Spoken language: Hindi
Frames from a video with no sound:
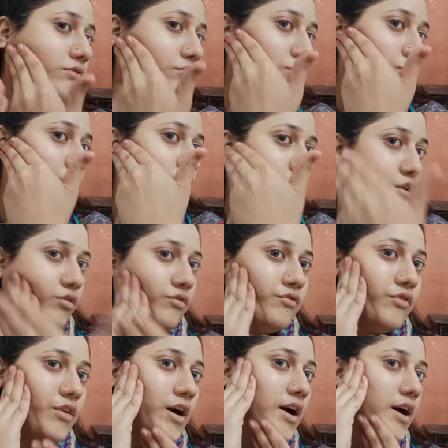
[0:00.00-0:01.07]
फोर
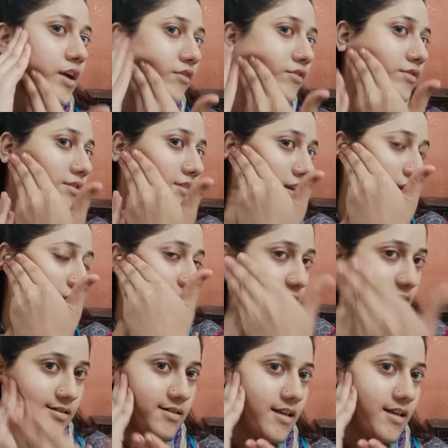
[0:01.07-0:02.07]
फाइव सिक्स